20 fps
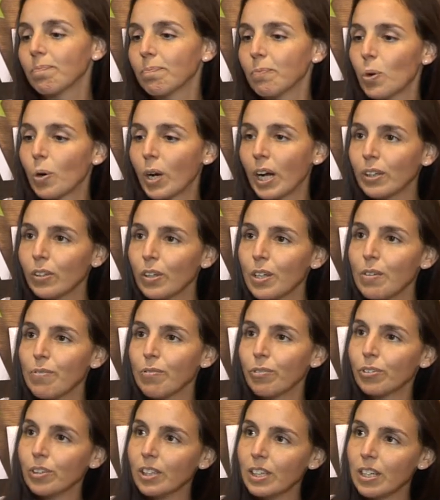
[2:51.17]
buscando
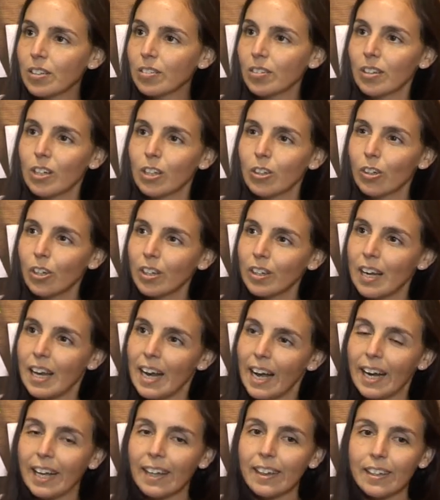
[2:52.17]
difundir, sobre todo entre
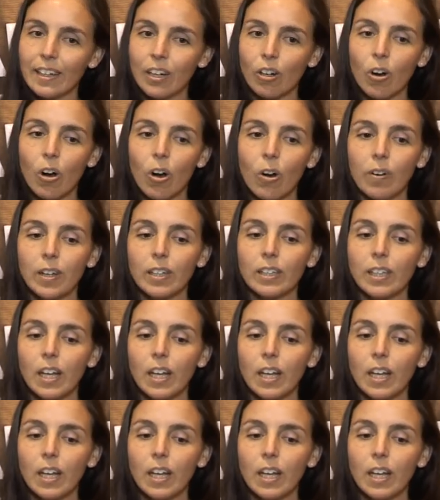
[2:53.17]
la gente joven,